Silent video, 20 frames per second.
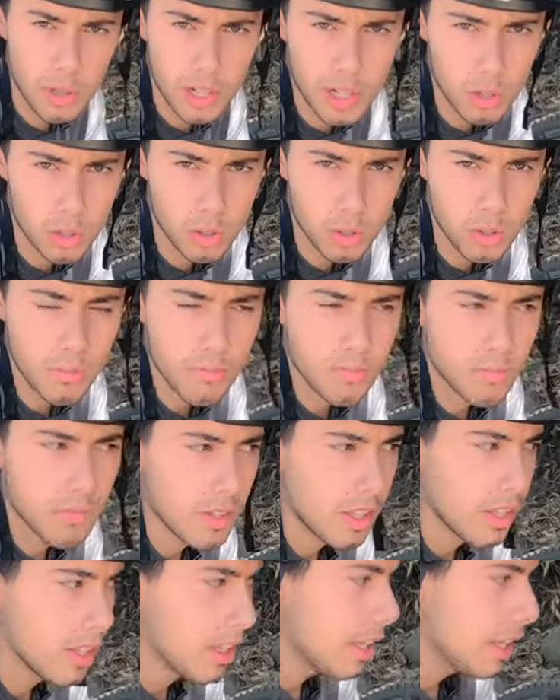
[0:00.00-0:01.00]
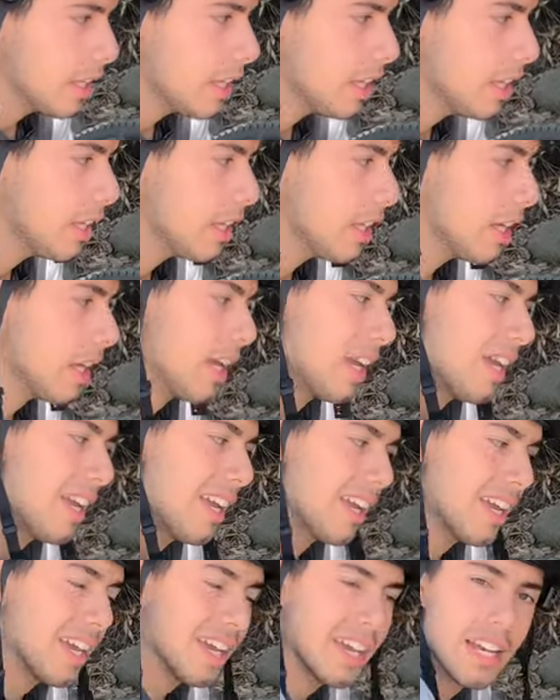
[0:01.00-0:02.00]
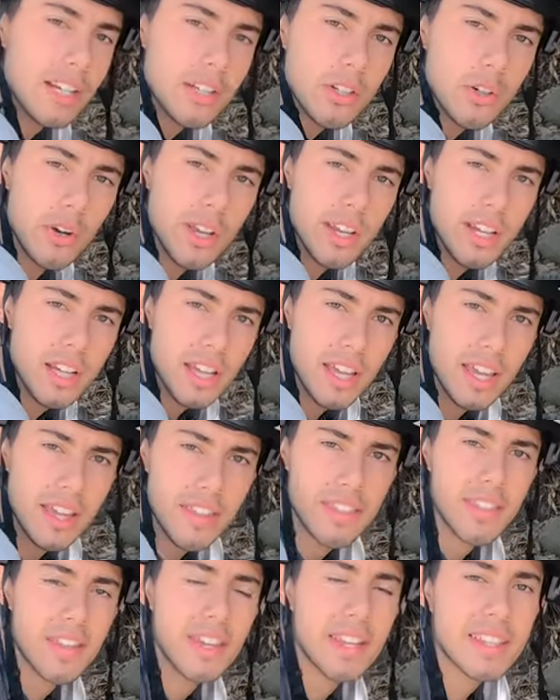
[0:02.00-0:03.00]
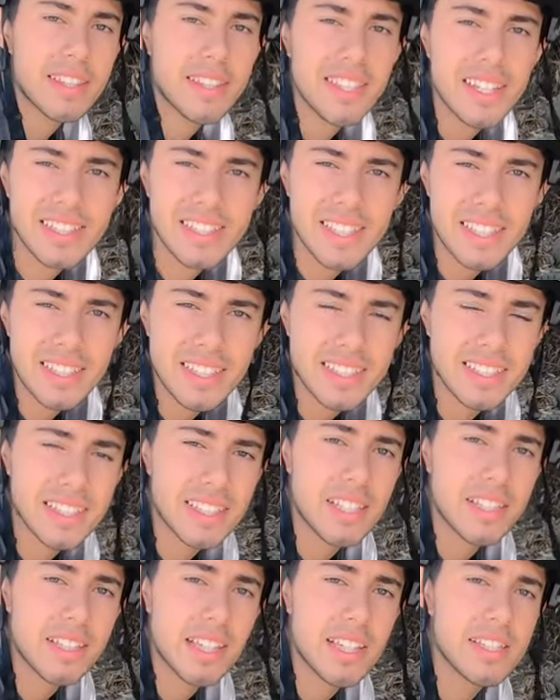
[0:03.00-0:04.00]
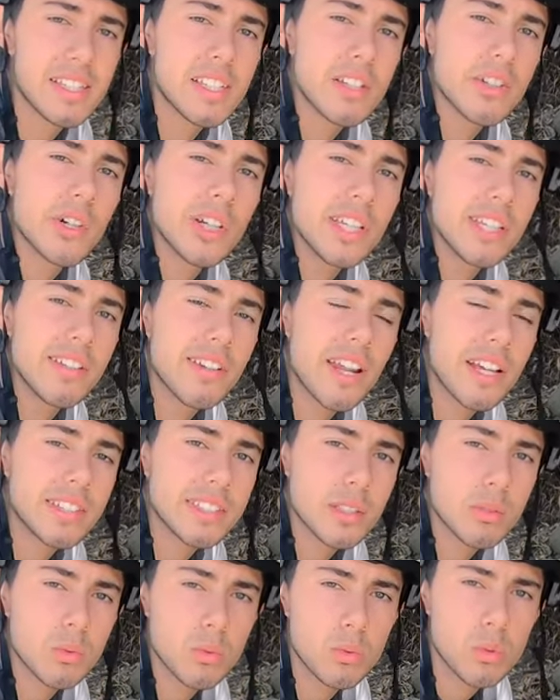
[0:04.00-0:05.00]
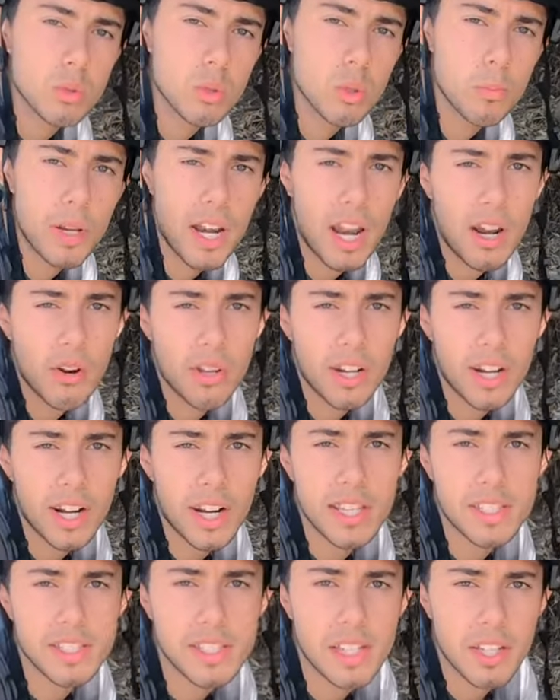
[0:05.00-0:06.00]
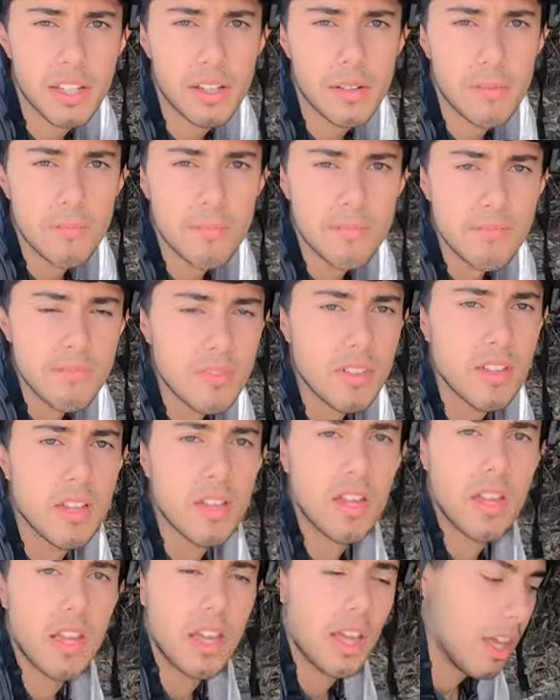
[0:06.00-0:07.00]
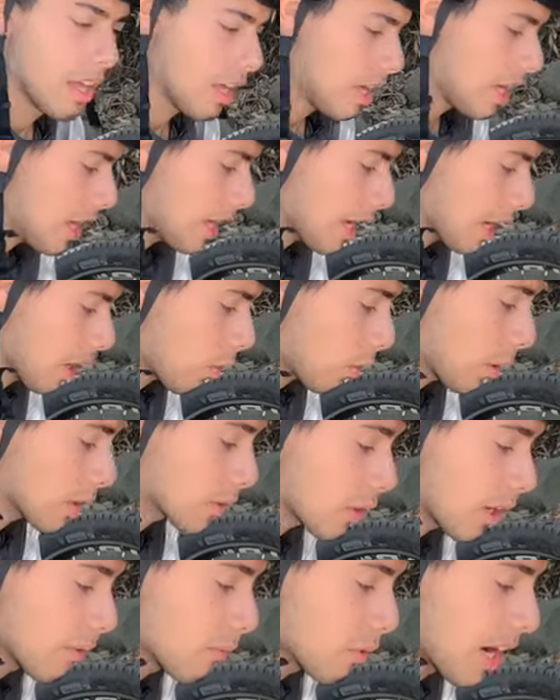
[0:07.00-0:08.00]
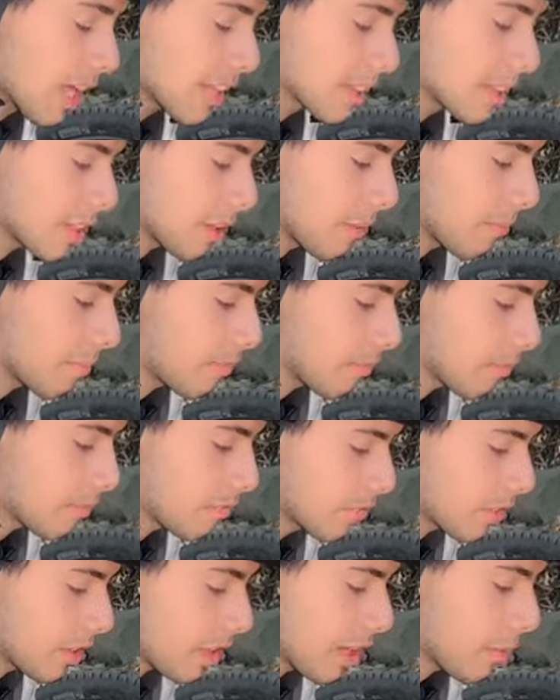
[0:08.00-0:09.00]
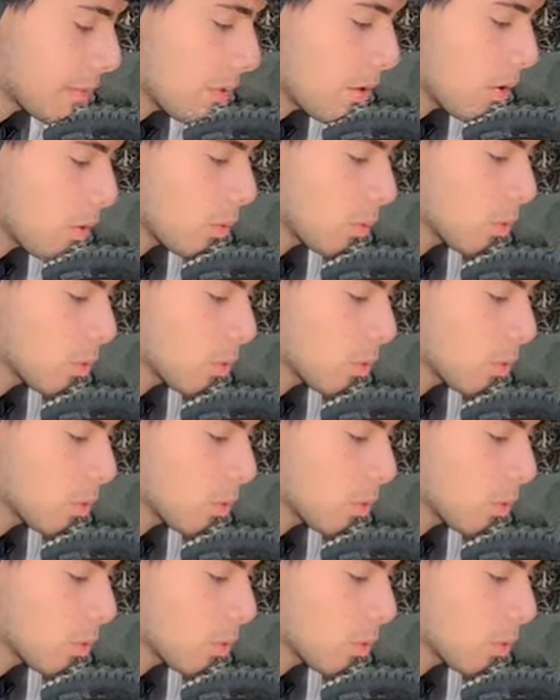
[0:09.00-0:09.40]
poner otro. Y el coil es de 375 libras, es un Super Alloy Racing. En cuanto al volante, tenemos